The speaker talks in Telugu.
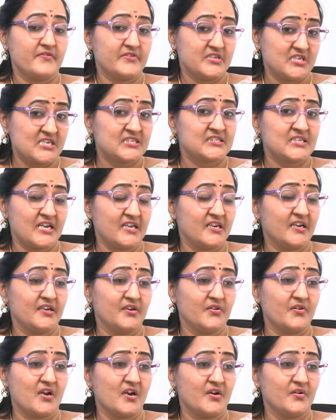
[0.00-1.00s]
విజయసాయి
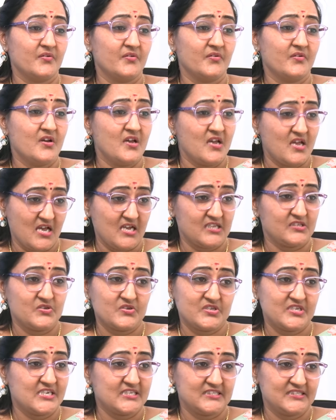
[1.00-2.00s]
రెడ్డి ఉన్నాడు అతను
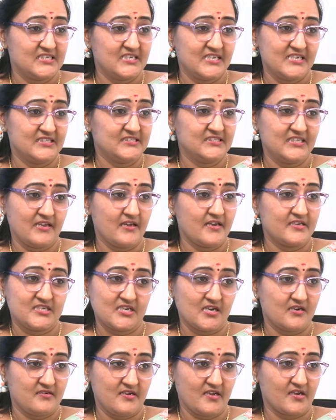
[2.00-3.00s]
వచ్చేసి సిఏ
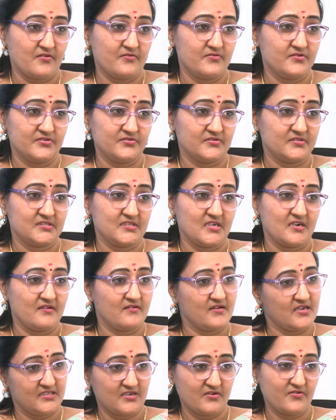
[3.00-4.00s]
చార్ట్ అకౌంట్ చూస్తాడు
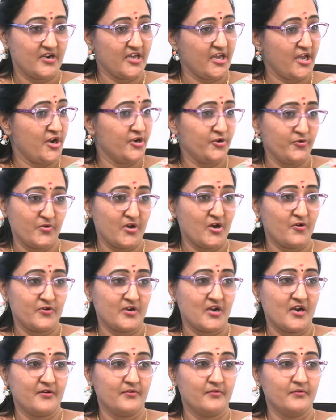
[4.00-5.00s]
అతను కూడా ఏ టూగా
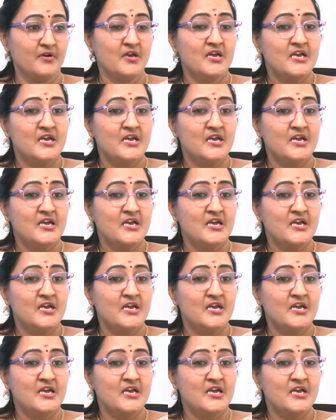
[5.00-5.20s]
ఉన్నాడు